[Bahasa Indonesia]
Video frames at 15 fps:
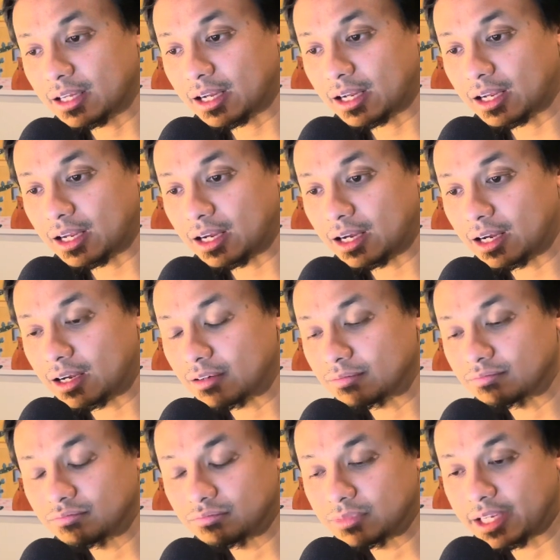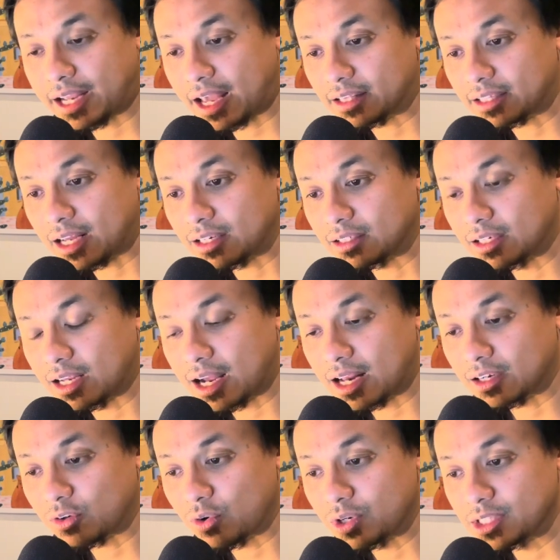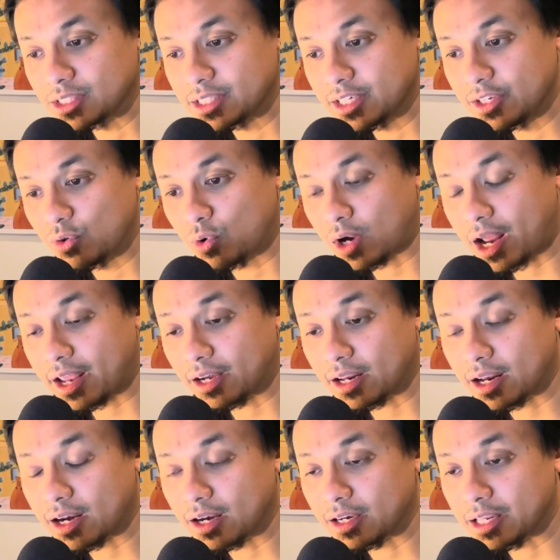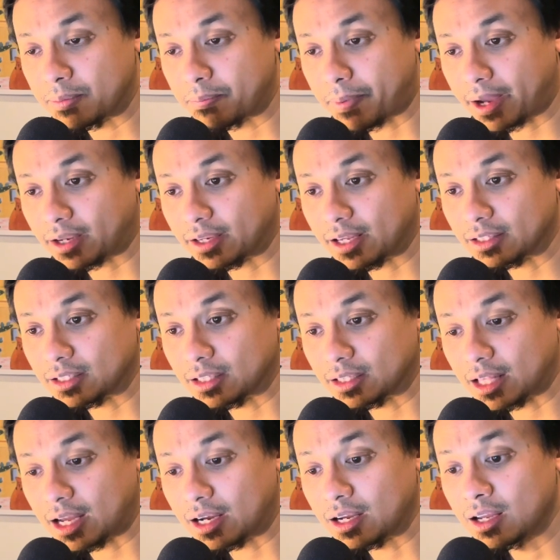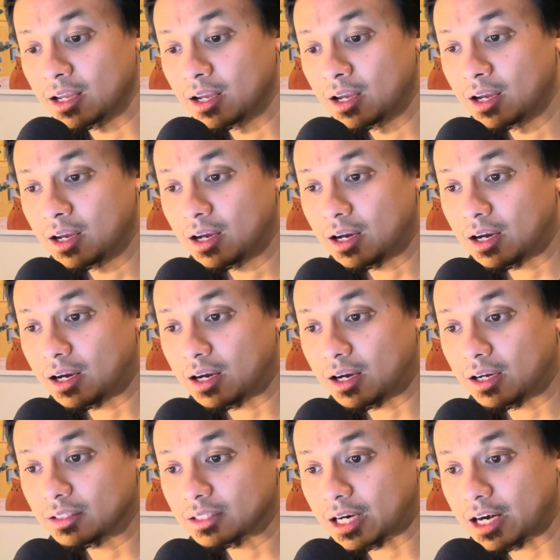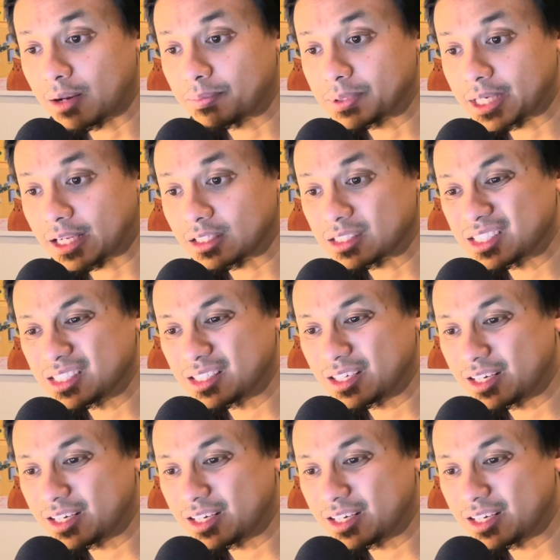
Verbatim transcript: uh, dikaitkan dengan kondisi di Ukraina dan impactnya tentang uh, terhadap Chelsea.